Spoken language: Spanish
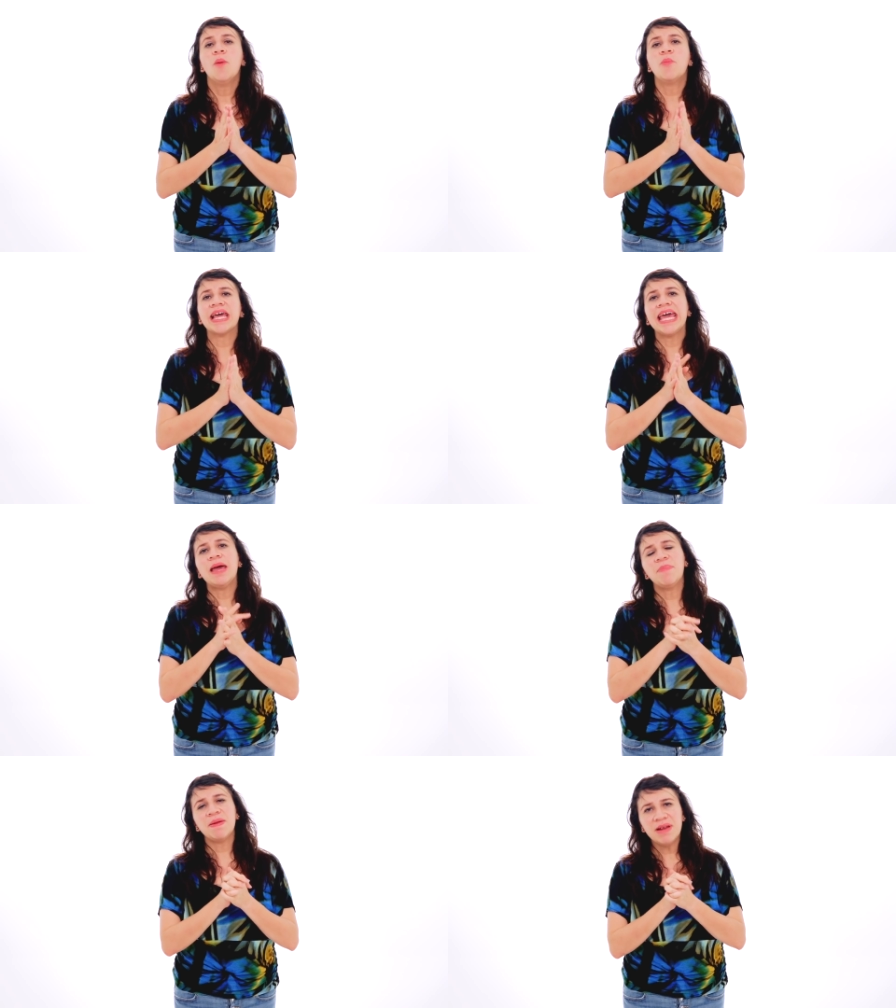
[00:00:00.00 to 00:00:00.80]
porque
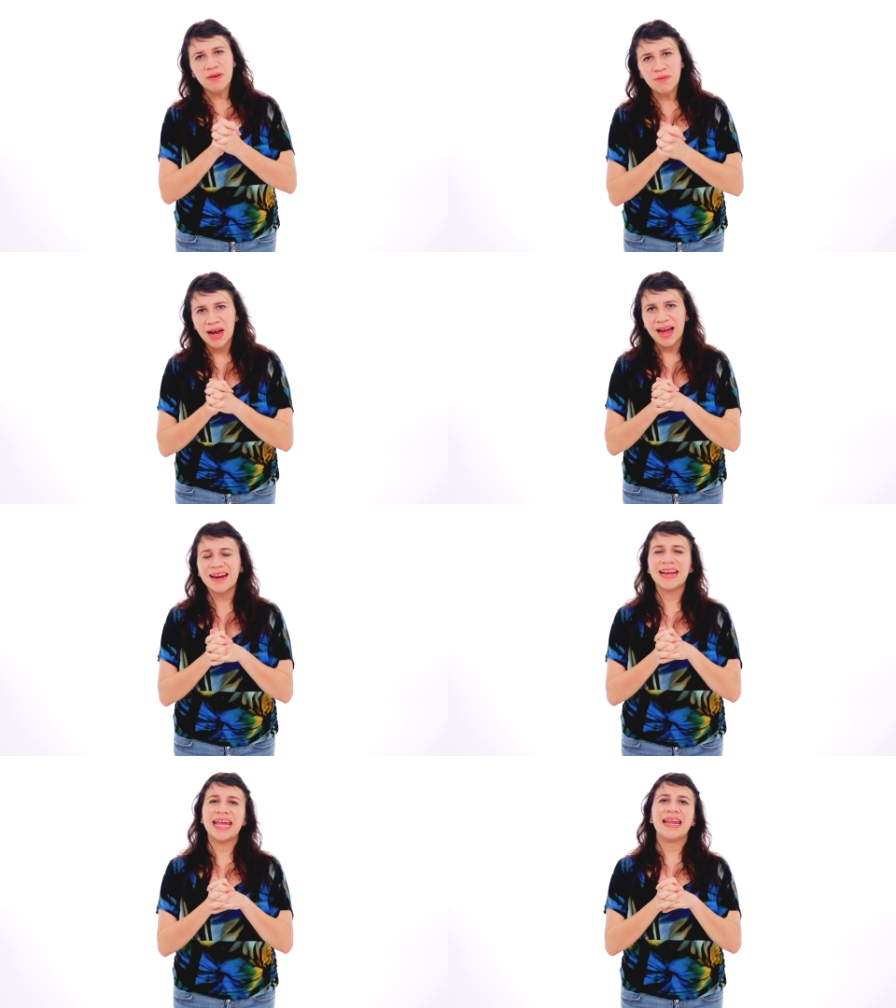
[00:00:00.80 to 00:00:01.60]
en primer
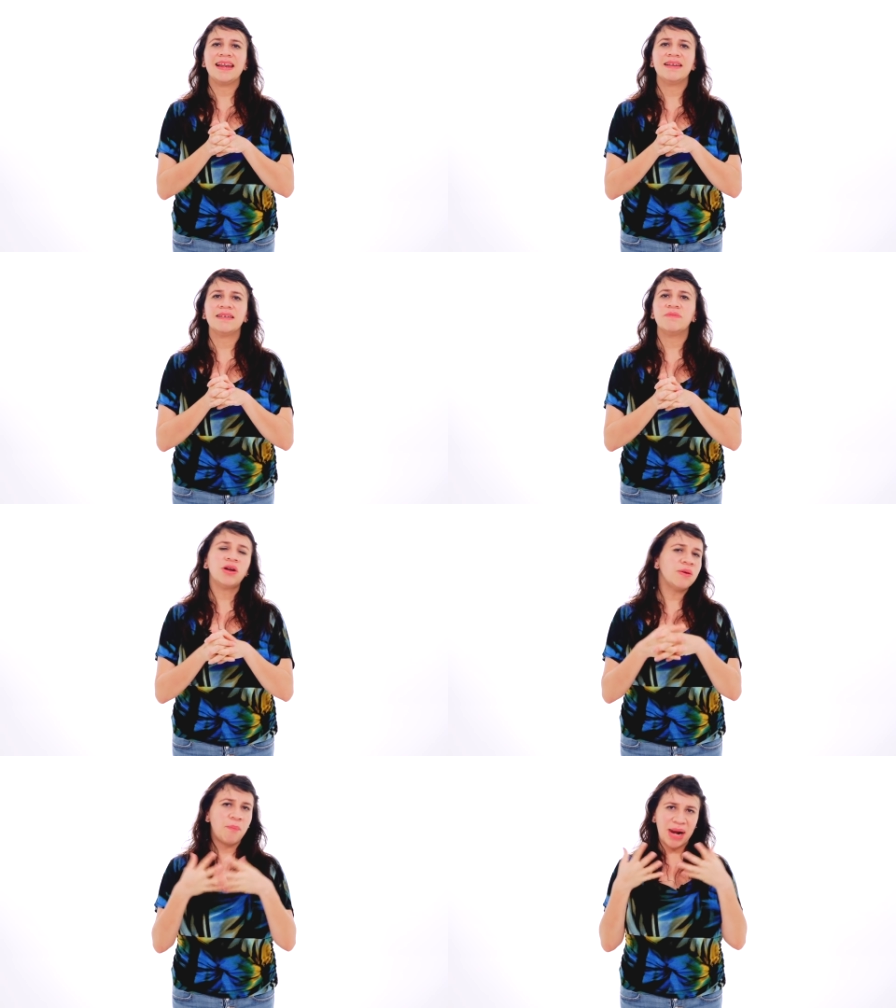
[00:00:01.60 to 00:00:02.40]
lugar, en,
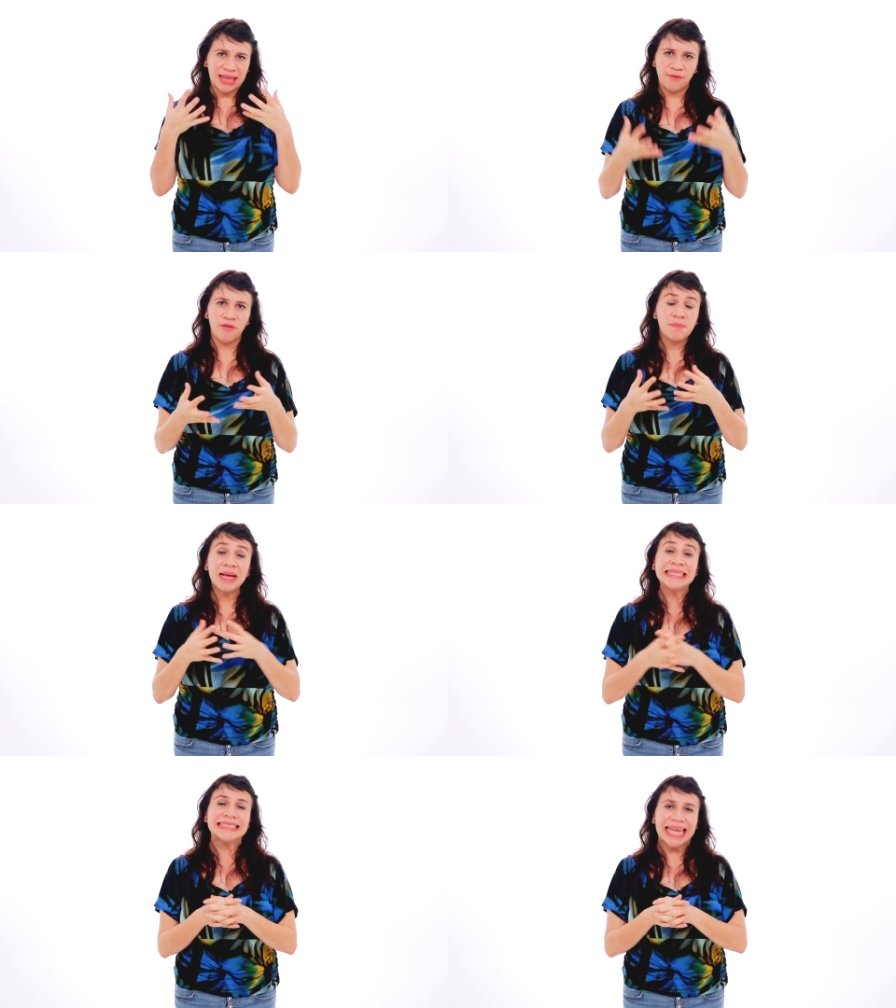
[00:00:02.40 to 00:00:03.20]
bueno,
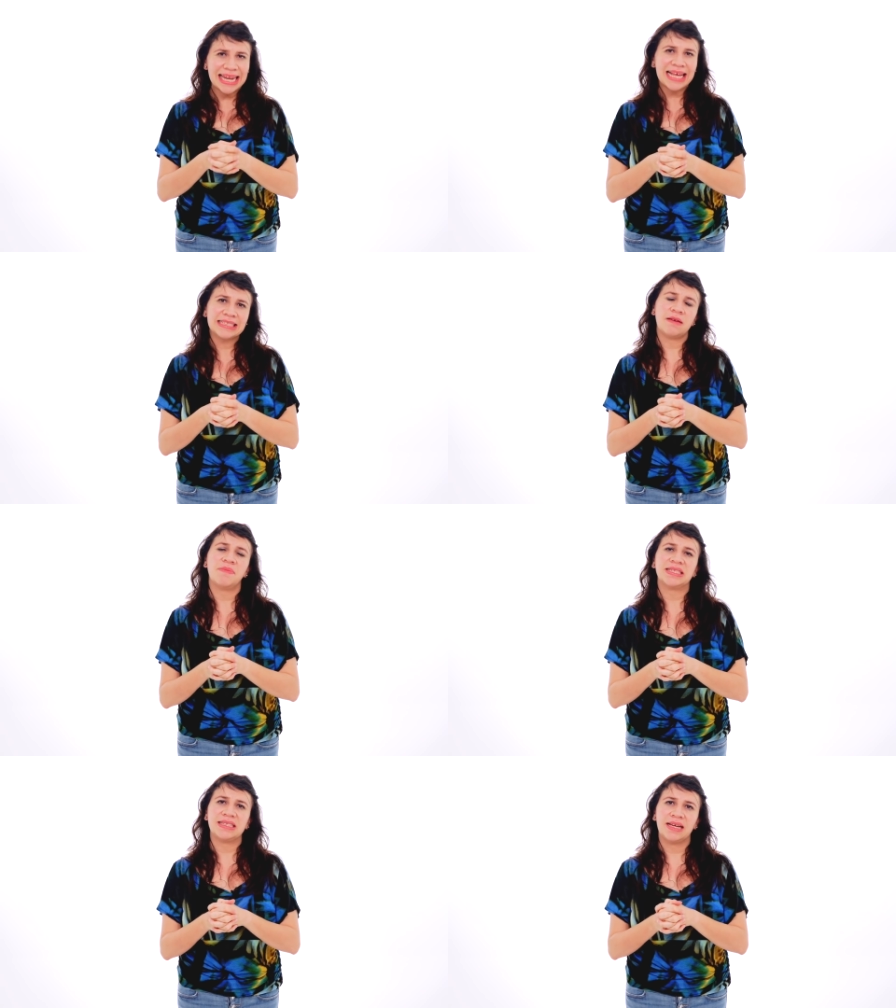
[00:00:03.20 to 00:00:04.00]
plataformas serias de
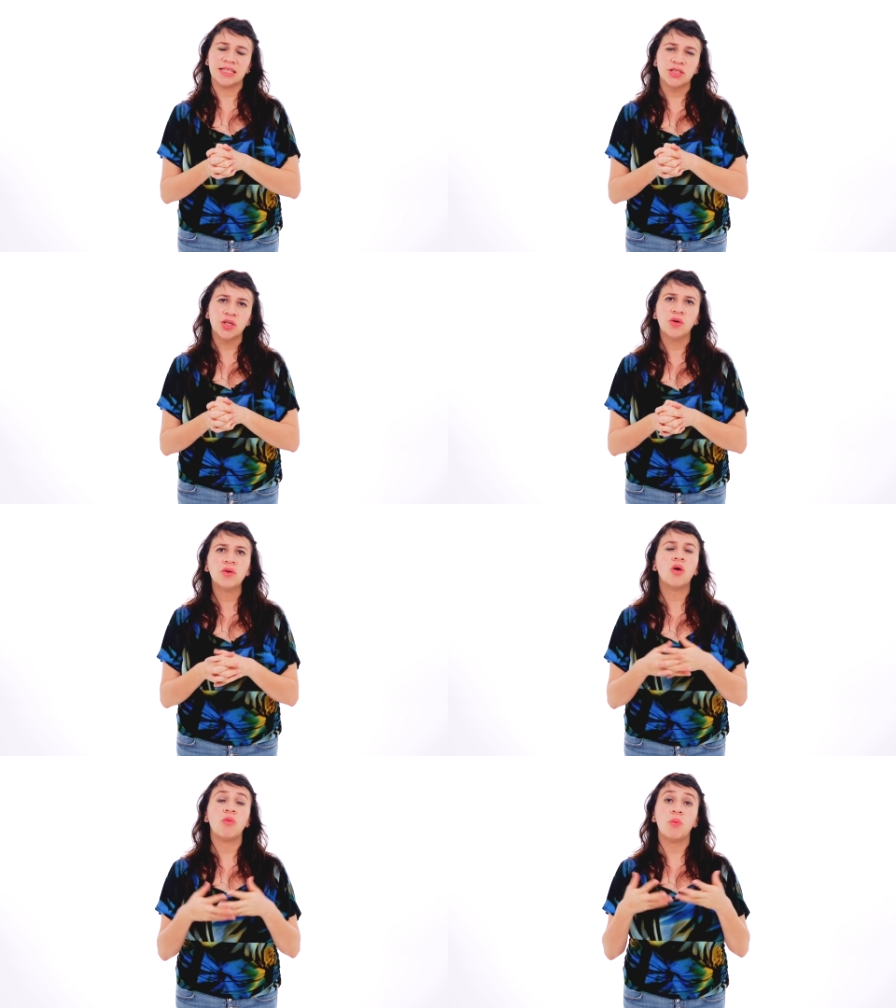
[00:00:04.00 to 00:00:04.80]

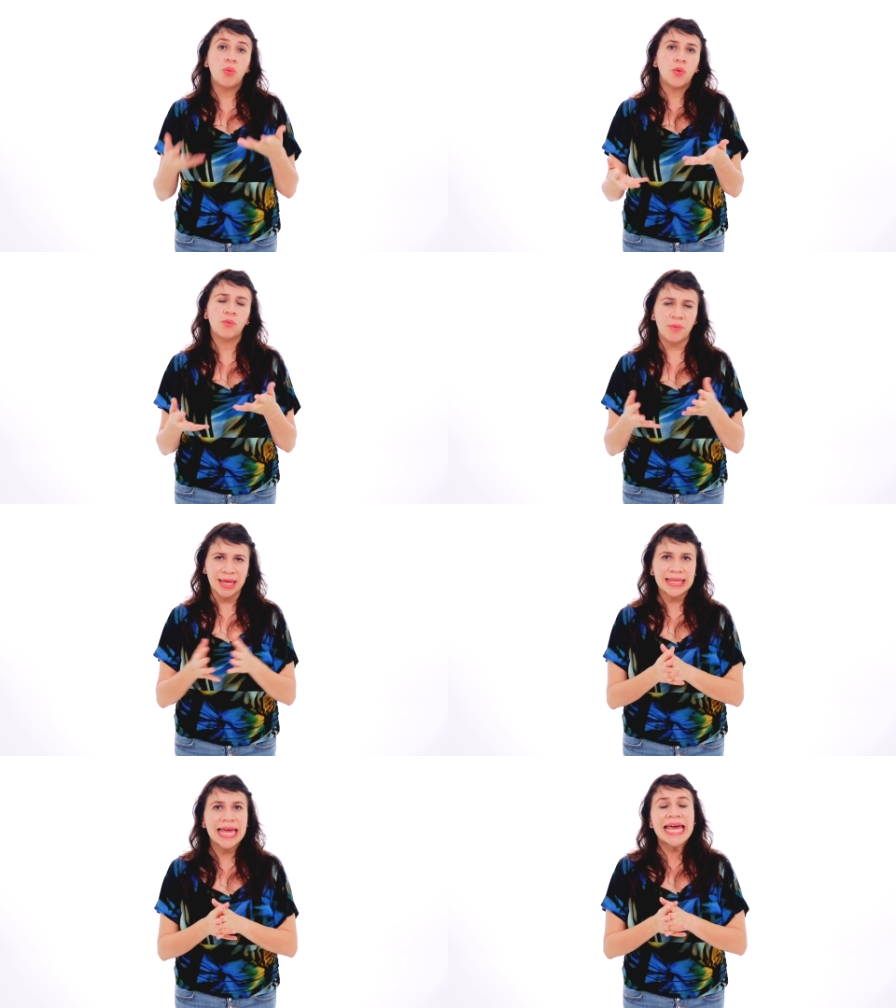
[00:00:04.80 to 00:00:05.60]
investigación como PubMed,